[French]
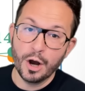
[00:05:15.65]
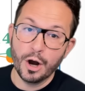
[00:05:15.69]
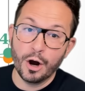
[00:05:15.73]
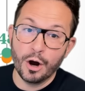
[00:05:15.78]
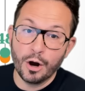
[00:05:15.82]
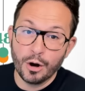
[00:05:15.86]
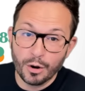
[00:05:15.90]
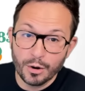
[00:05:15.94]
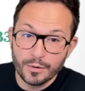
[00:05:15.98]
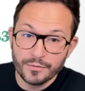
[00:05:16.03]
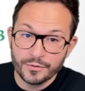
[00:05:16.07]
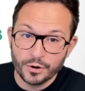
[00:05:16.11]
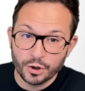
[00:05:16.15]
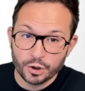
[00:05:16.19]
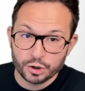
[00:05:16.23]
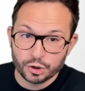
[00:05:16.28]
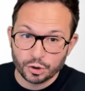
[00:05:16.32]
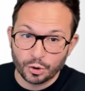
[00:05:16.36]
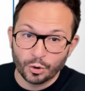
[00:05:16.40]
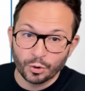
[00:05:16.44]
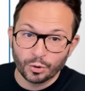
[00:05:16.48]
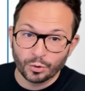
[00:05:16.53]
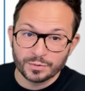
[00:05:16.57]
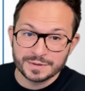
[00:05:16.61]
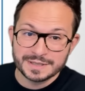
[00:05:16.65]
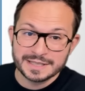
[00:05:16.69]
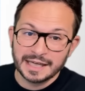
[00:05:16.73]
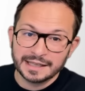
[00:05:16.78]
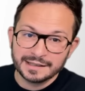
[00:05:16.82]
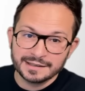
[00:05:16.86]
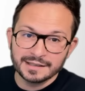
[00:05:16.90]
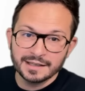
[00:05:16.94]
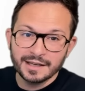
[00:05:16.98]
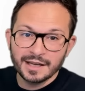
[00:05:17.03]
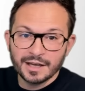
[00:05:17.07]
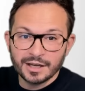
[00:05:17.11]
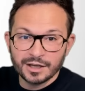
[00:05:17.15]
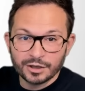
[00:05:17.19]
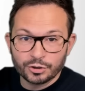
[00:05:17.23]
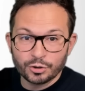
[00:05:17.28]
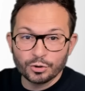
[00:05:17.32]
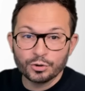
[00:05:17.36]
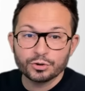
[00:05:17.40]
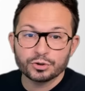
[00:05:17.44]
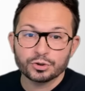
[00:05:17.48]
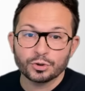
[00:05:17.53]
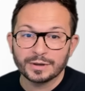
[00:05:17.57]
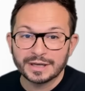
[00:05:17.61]
En revanche, on constate
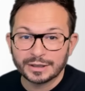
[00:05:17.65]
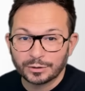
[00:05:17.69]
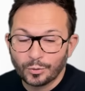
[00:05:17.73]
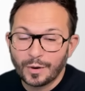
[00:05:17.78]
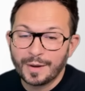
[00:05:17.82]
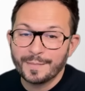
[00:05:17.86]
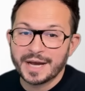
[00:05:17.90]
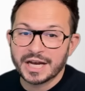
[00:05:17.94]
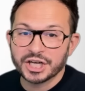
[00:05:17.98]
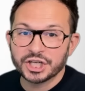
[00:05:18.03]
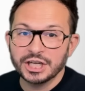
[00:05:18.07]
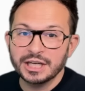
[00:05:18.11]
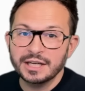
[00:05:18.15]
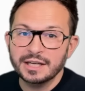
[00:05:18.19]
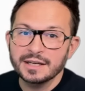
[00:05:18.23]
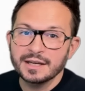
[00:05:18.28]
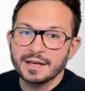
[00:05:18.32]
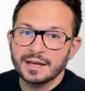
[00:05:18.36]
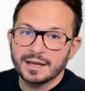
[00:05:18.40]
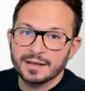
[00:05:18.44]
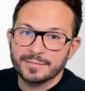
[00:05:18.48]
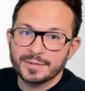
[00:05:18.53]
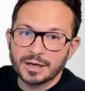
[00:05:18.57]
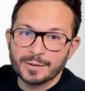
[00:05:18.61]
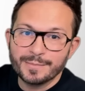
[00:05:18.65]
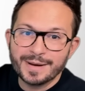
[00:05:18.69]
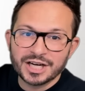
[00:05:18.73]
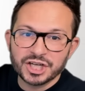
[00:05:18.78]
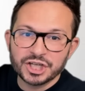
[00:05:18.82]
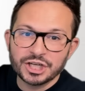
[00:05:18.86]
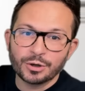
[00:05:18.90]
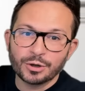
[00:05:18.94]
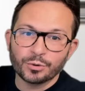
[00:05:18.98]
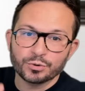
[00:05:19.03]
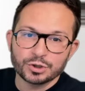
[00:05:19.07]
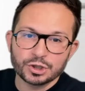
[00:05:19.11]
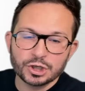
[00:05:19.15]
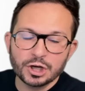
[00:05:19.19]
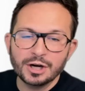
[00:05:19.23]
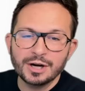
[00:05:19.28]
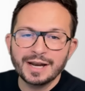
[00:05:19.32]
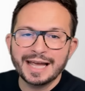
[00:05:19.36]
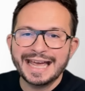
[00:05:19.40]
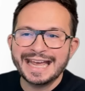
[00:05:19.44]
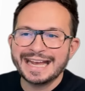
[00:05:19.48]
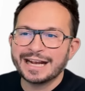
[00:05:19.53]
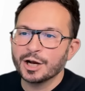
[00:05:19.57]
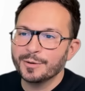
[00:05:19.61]
que sur les trois marchés, et eh bien le marché
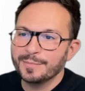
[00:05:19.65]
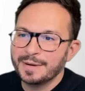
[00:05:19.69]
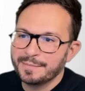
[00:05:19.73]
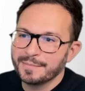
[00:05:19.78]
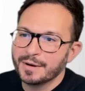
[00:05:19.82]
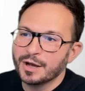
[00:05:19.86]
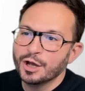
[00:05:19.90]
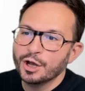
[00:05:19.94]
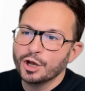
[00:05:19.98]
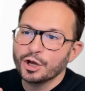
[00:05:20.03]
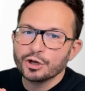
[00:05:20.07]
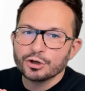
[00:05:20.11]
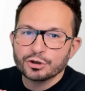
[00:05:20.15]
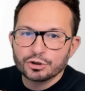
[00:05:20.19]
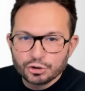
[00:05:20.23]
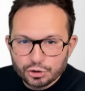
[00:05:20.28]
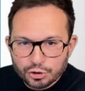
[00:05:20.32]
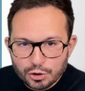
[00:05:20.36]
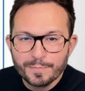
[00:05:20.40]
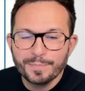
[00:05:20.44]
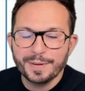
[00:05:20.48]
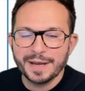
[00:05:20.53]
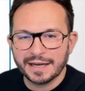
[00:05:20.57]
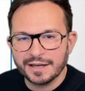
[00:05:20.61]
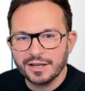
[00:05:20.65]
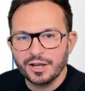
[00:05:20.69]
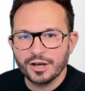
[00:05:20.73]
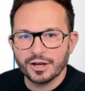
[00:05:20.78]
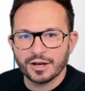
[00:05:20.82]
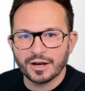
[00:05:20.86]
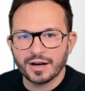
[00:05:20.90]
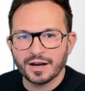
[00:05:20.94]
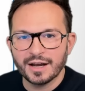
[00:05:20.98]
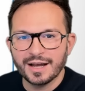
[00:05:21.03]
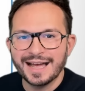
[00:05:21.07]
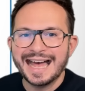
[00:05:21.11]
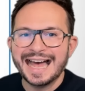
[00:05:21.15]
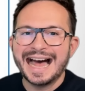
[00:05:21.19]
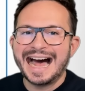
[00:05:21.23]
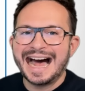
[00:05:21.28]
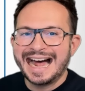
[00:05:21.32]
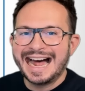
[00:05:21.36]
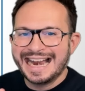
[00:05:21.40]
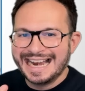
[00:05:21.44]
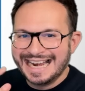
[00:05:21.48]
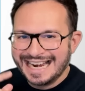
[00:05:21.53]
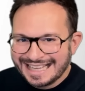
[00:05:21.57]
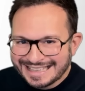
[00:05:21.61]
console est quand même supérieur
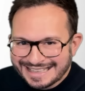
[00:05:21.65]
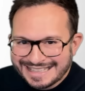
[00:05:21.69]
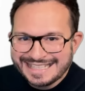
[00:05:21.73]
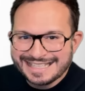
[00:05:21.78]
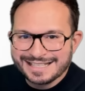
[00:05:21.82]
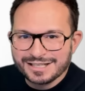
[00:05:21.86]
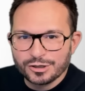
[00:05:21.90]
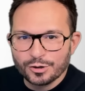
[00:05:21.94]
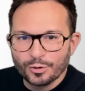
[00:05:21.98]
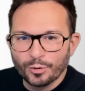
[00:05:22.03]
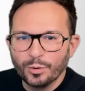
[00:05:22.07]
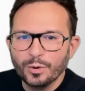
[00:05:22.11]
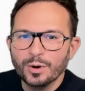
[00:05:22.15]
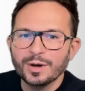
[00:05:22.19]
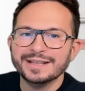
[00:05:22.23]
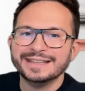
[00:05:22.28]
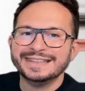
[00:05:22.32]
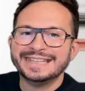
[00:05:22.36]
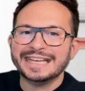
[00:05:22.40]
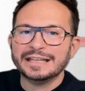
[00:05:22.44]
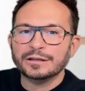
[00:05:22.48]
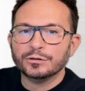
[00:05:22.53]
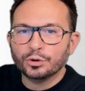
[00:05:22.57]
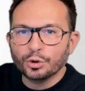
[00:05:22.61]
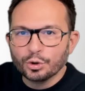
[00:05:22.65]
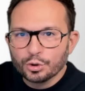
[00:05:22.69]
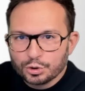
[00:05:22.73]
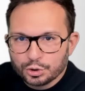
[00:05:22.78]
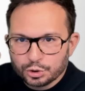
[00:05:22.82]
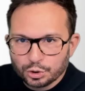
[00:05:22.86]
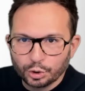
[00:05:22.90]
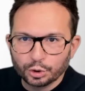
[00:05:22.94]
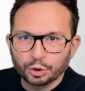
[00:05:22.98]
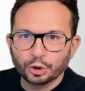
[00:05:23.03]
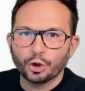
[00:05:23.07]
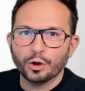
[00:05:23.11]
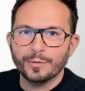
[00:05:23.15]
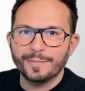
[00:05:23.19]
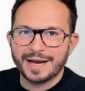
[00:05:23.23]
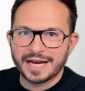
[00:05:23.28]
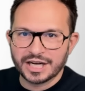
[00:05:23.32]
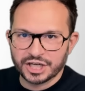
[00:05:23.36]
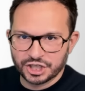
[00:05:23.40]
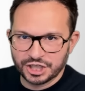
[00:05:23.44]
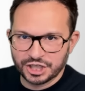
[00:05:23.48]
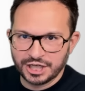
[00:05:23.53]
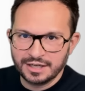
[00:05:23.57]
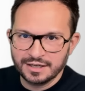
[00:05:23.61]
à l'addition des deux autres
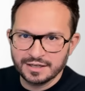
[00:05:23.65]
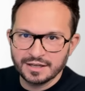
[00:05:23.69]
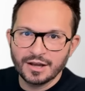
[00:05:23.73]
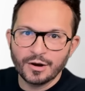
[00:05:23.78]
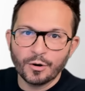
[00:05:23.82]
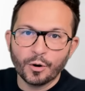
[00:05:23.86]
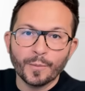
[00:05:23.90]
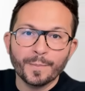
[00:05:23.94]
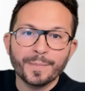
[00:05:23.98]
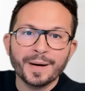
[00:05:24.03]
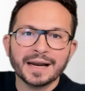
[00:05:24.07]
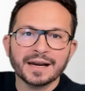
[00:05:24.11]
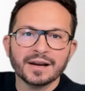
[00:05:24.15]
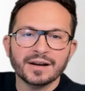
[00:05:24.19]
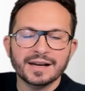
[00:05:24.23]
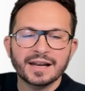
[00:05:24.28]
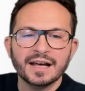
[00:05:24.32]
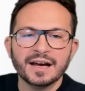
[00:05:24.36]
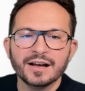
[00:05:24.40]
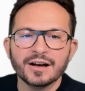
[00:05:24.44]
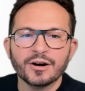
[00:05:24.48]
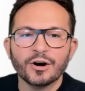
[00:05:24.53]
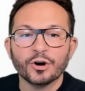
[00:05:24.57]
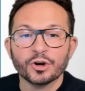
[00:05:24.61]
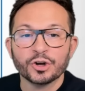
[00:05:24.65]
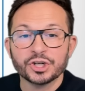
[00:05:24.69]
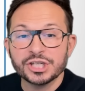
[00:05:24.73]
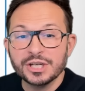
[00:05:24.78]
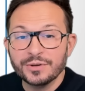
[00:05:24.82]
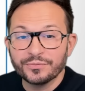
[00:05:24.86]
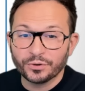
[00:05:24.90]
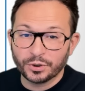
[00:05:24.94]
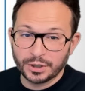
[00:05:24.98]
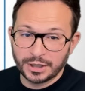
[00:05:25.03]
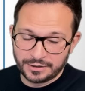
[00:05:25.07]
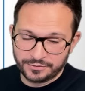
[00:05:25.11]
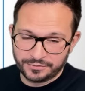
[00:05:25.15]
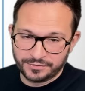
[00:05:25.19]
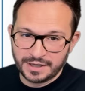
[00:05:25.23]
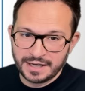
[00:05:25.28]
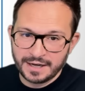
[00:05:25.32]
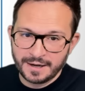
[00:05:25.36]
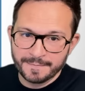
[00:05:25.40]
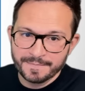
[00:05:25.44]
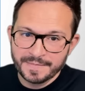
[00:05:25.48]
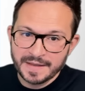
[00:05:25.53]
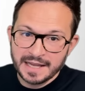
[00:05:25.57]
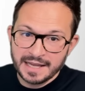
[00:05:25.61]
marchés. On parle là en chiffre
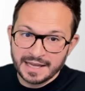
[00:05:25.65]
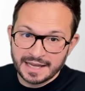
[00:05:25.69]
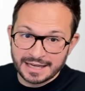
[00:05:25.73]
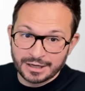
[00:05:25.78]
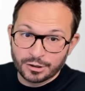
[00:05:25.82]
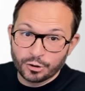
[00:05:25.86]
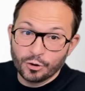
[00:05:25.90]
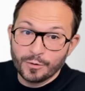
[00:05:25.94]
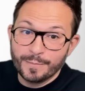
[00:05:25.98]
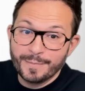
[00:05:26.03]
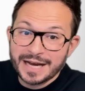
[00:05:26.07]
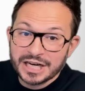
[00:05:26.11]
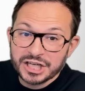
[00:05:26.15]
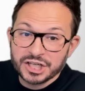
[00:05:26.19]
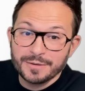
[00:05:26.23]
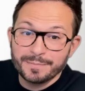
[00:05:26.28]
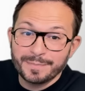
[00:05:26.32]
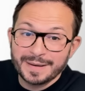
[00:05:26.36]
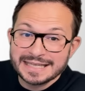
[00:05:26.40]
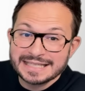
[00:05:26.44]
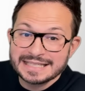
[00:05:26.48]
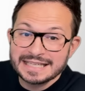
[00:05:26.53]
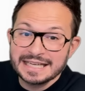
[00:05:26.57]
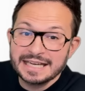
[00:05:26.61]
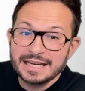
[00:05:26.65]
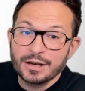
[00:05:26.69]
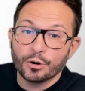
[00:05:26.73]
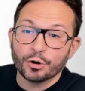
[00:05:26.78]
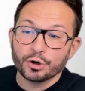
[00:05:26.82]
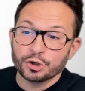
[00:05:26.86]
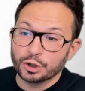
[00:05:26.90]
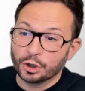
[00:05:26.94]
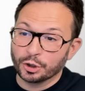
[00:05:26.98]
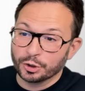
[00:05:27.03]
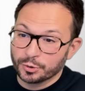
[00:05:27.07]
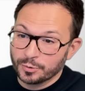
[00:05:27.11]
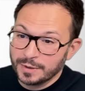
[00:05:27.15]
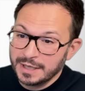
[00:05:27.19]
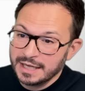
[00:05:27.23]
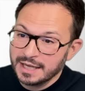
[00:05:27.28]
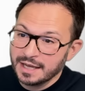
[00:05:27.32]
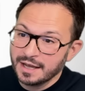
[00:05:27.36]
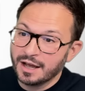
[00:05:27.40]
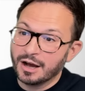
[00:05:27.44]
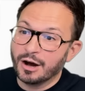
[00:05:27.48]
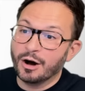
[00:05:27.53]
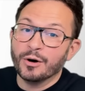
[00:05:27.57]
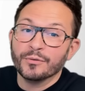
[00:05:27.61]
d'affaires et que le marché PC aujourd'hui
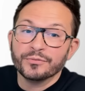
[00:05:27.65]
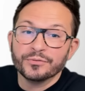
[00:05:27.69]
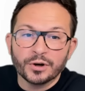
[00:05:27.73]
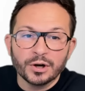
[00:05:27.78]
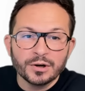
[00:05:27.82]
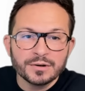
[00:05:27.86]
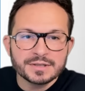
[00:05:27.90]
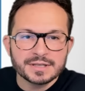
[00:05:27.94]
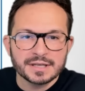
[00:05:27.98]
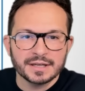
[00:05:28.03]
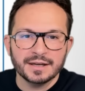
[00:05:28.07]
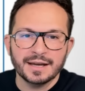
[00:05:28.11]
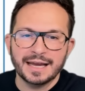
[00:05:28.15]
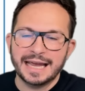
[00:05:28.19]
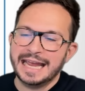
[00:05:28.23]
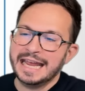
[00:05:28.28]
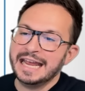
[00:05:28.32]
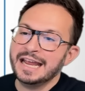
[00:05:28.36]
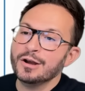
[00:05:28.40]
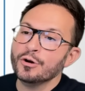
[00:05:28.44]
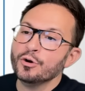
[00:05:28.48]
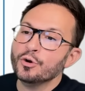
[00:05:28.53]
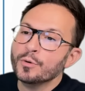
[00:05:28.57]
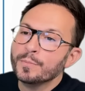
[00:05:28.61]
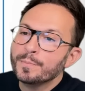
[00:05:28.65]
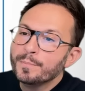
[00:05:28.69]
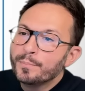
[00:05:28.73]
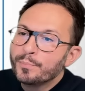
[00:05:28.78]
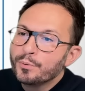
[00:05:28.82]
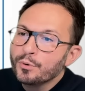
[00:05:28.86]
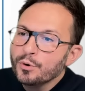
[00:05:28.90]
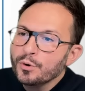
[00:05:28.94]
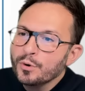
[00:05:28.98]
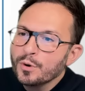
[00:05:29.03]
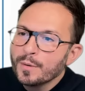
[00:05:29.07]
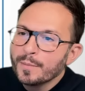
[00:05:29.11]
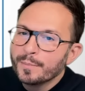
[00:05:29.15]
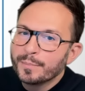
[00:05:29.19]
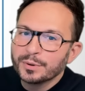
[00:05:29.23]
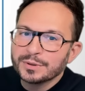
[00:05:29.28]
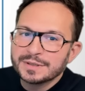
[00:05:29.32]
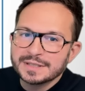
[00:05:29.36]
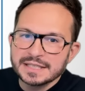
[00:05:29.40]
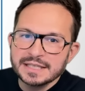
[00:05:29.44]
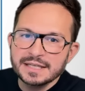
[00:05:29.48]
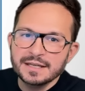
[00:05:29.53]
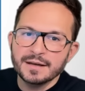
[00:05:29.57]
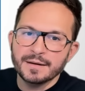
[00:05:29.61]
en France hein, est le plus
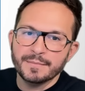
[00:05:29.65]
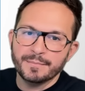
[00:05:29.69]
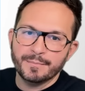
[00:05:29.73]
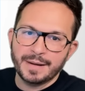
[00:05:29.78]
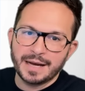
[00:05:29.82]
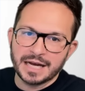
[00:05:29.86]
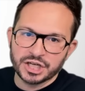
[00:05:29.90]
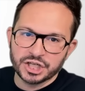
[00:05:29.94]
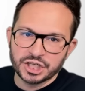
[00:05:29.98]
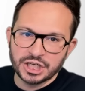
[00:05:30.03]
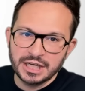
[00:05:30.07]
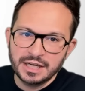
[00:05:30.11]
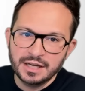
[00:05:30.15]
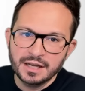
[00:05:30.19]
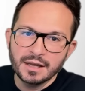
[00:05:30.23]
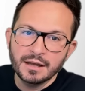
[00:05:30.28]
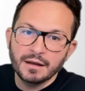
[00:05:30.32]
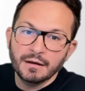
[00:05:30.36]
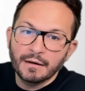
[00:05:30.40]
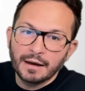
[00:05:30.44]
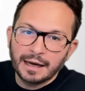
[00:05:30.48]
petit marché.